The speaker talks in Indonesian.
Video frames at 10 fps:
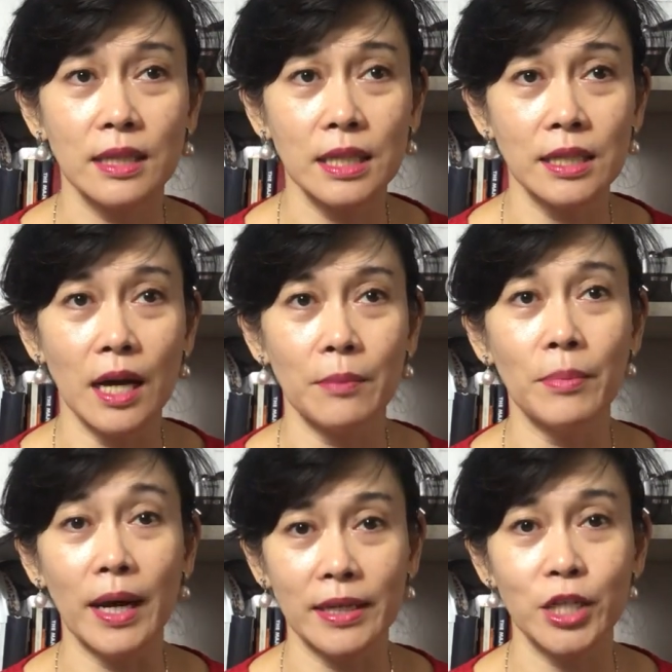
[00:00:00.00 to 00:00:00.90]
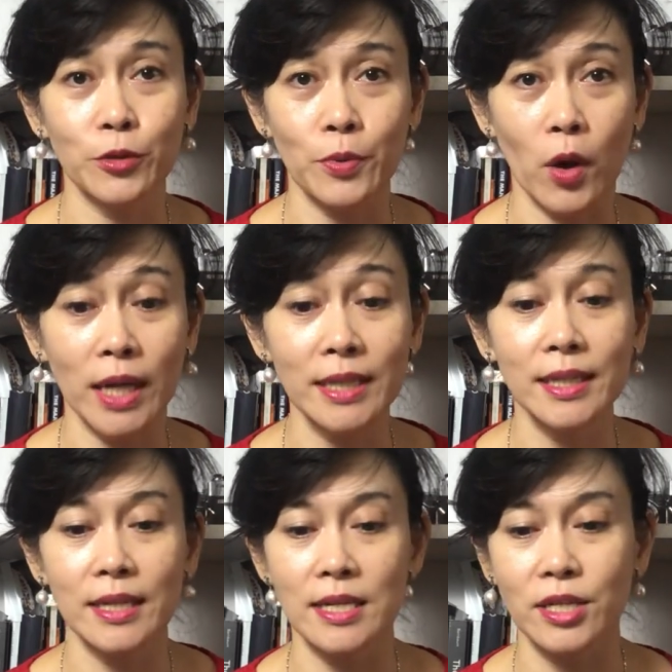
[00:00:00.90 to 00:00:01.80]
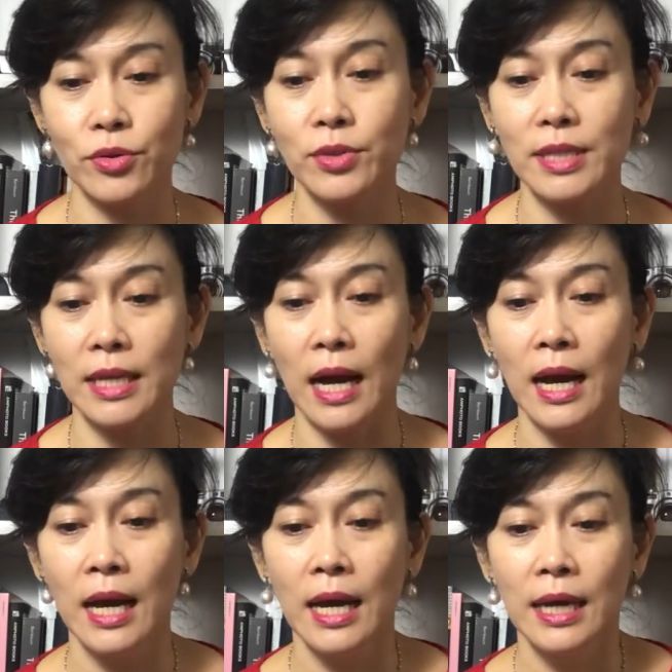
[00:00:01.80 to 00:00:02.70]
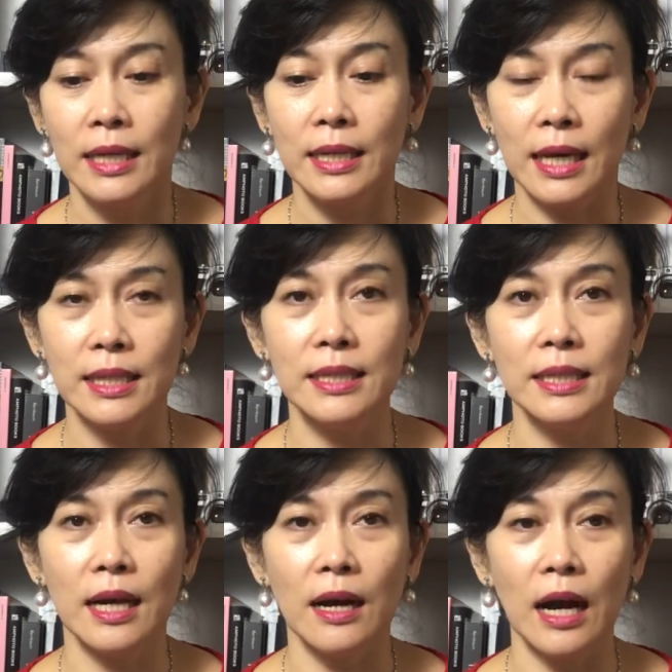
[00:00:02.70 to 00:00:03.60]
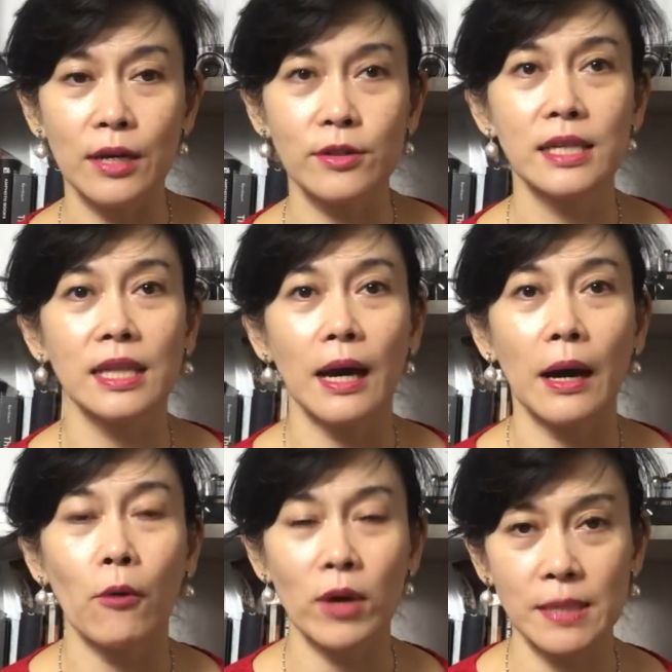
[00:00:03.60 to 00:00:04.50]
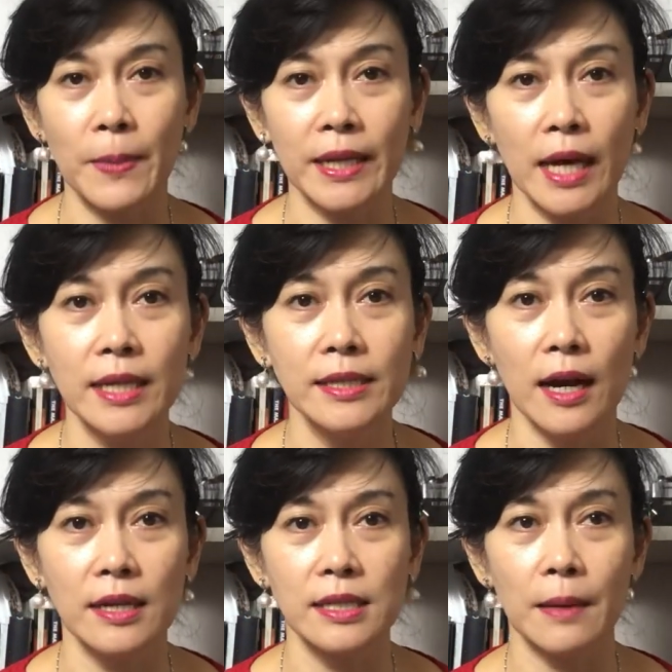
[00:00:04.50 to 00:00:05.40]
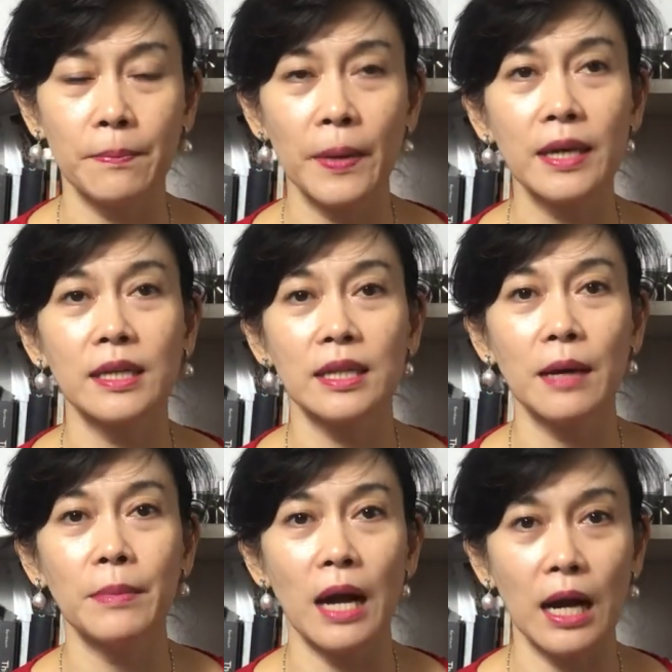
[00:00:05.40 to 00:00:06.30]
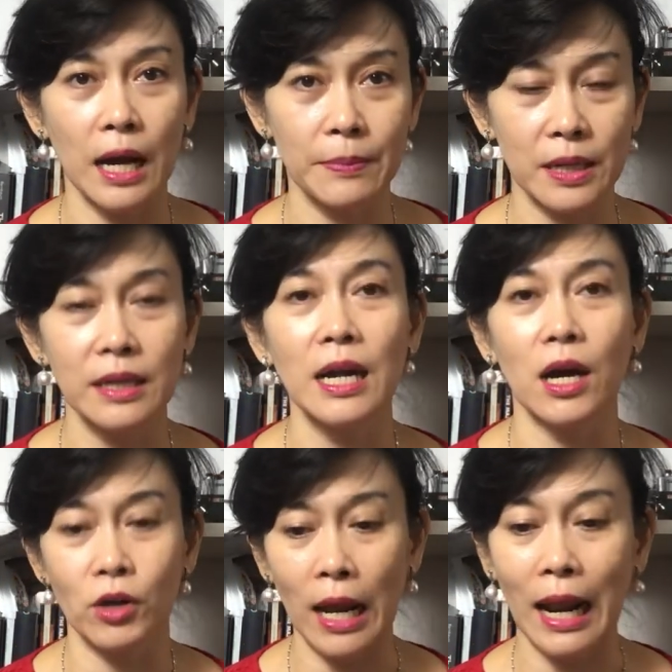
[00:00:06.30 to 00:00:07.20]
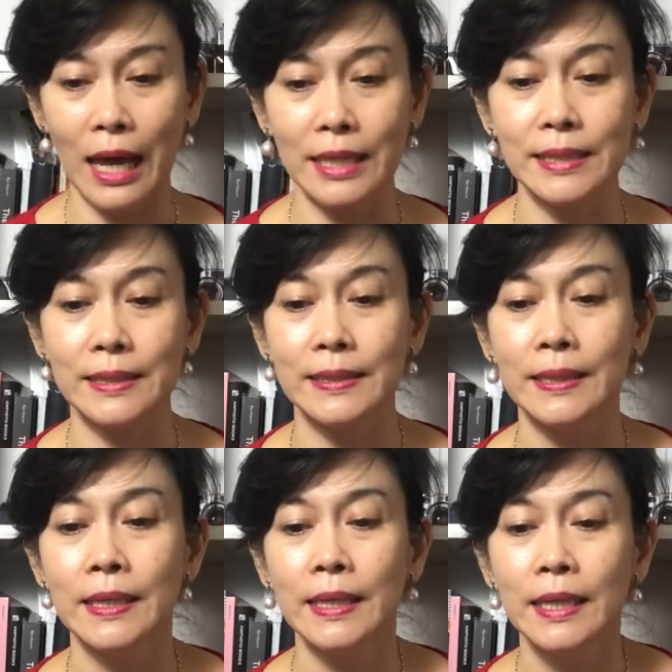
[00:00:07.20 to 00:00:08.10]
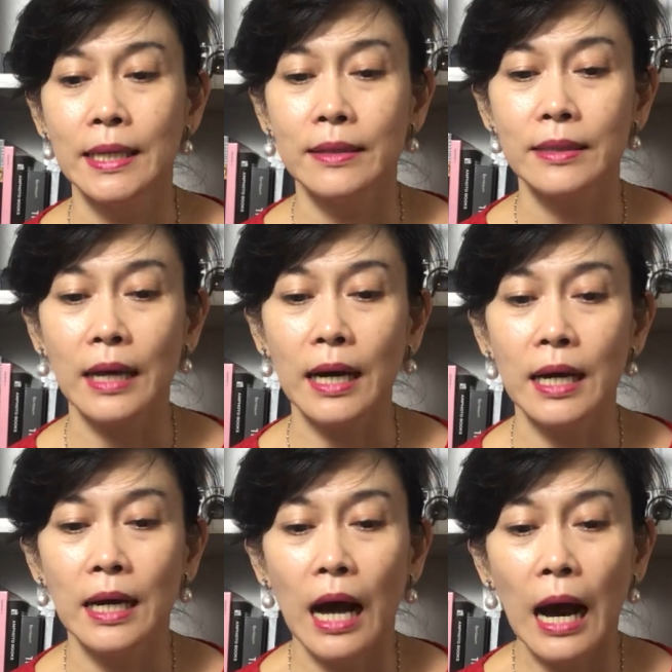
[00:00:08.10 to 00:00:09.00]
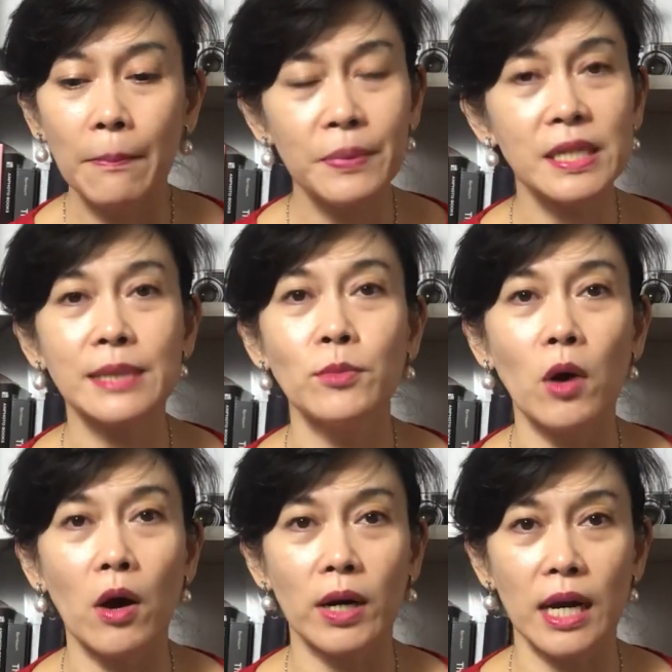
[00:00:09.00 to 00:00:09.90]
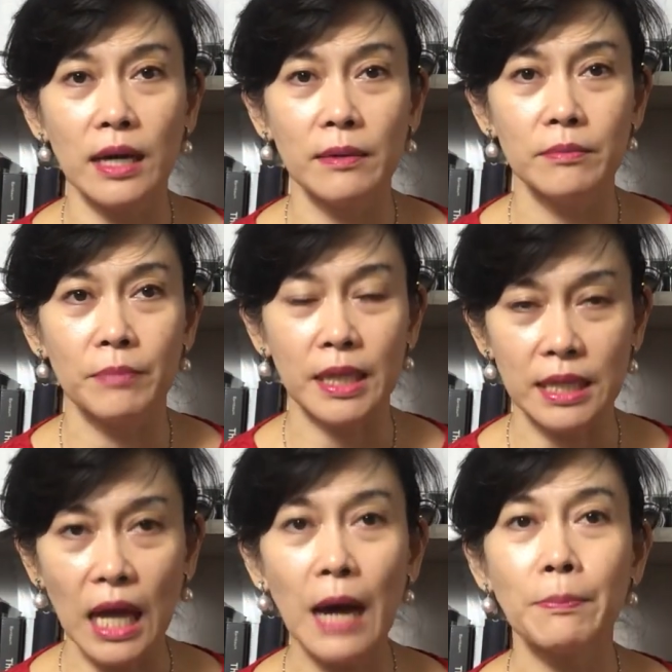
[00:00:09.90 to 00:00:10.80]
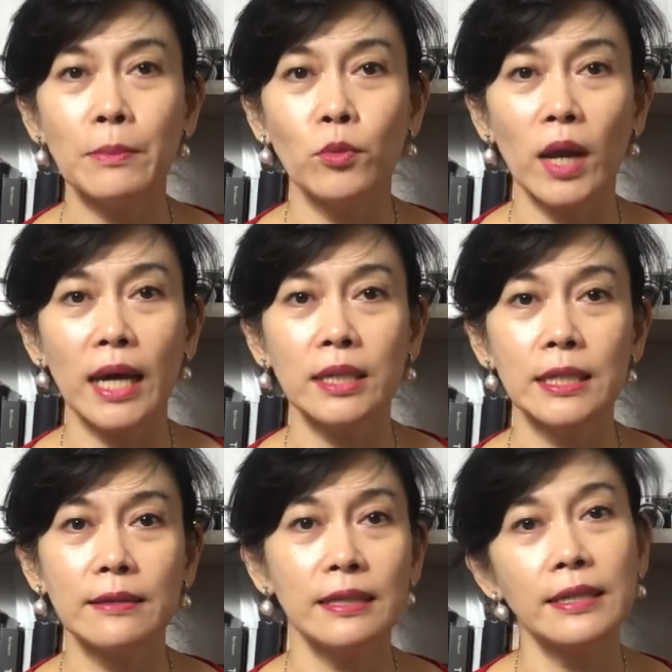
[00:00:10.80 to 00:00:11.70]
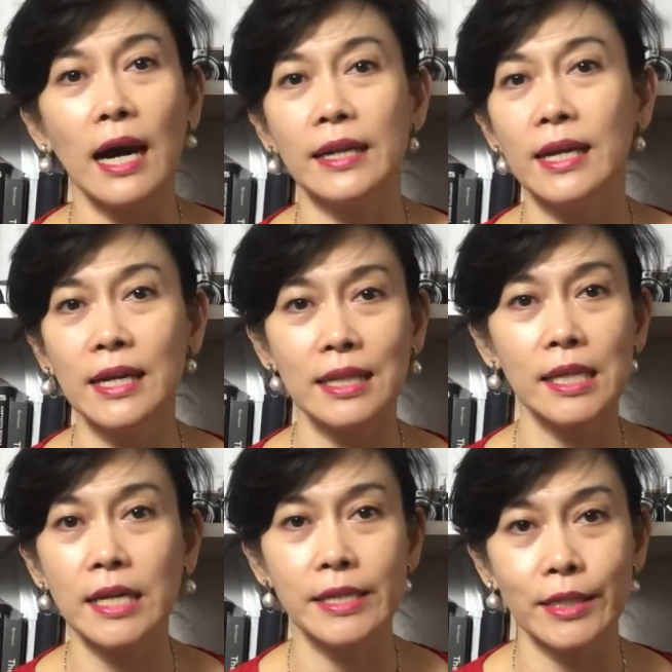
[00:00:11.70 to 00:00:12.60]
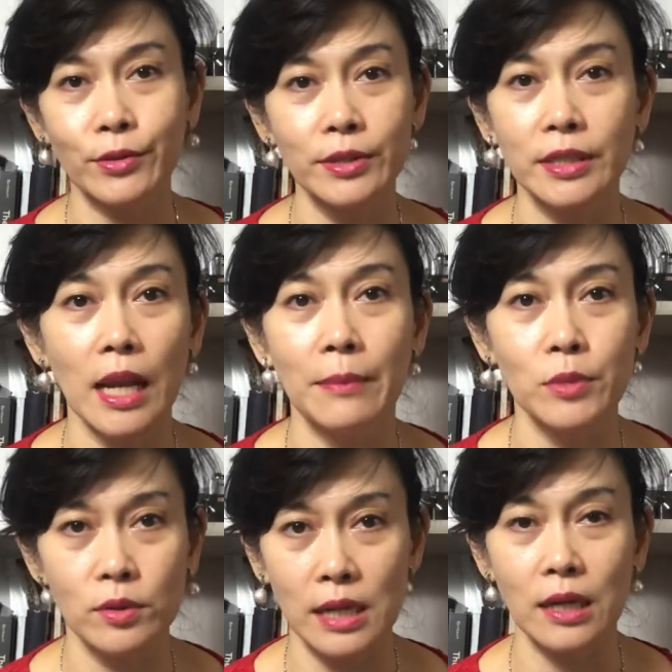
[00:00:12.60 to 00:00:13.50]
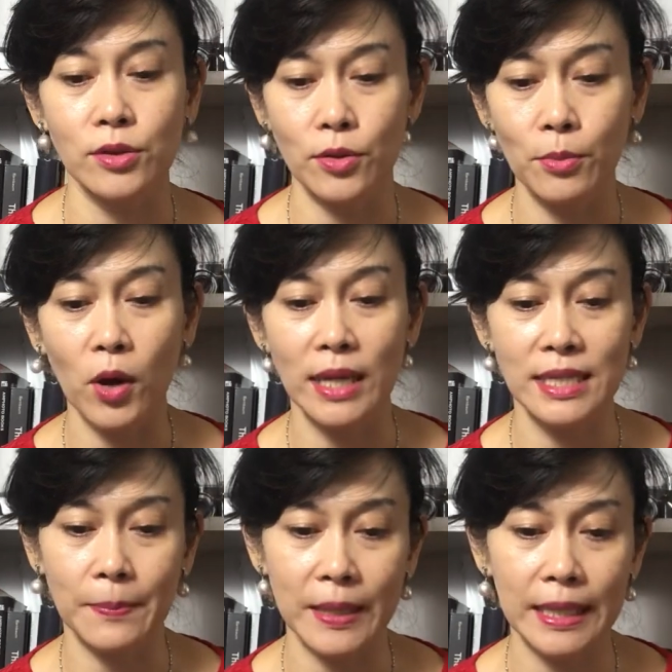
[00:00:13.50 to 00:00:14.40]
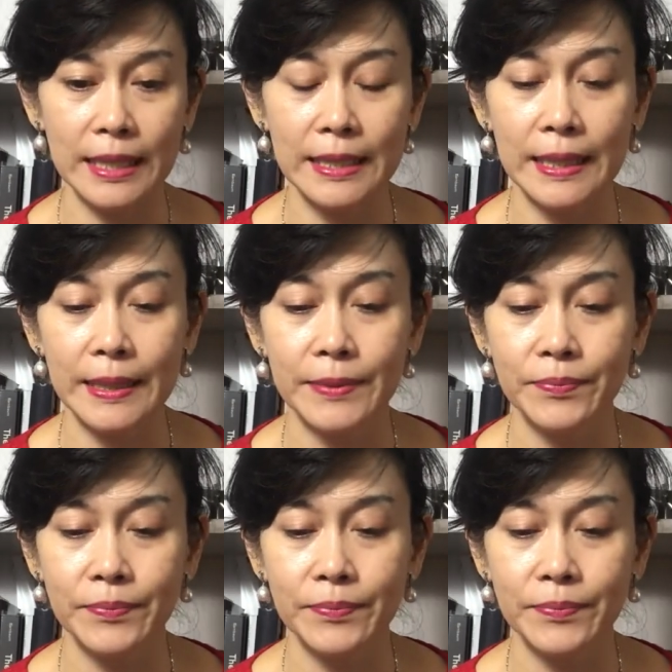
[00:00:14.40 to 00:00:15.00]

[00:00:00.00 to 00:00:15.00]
tidak baik hidup rohaninya dan seterusnya nah ini yang harus kita waspadai jangan sampai kita menganggap rendah orang lain nah Hampir semua orang pada tahap pemula ini tidak ada yang tidak jatuh di dalam dosa kesombongan seperti ini.